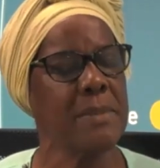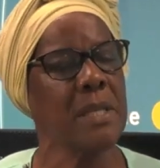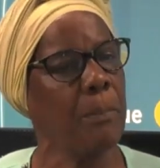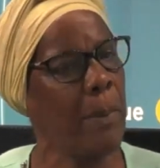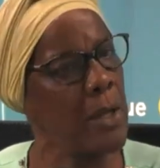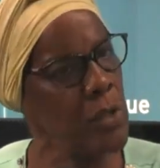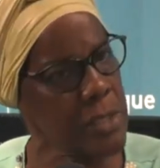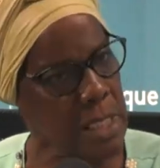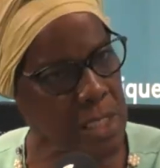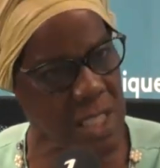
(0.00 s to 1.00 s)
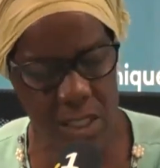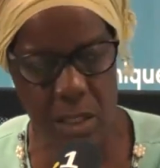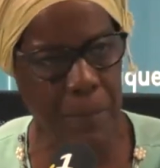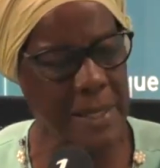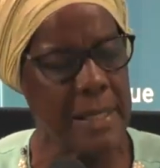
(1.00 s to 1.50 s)
c'est pas ceci,
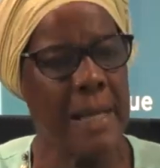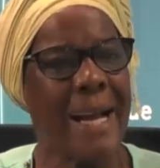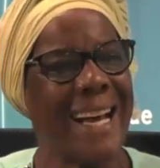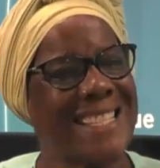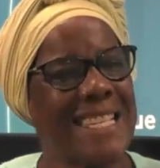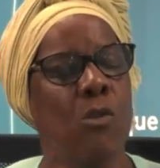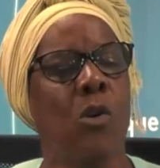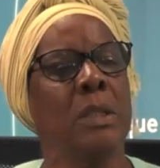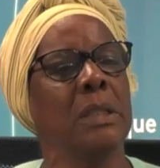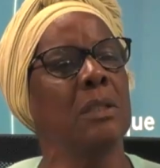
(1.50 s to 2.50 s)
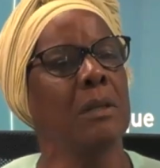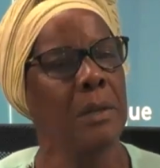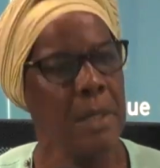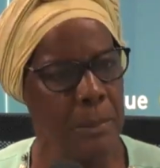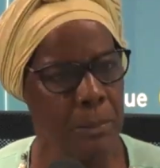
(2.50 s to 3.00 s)
c'est pas catégorie de
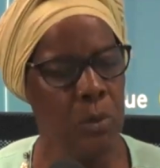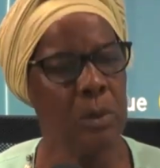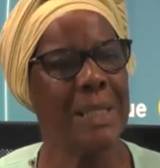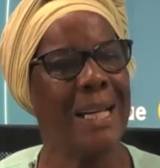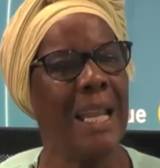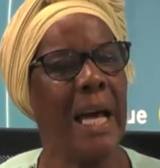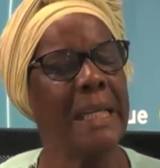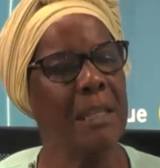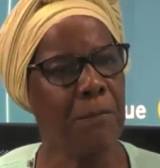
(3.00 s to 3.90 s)
mundala qui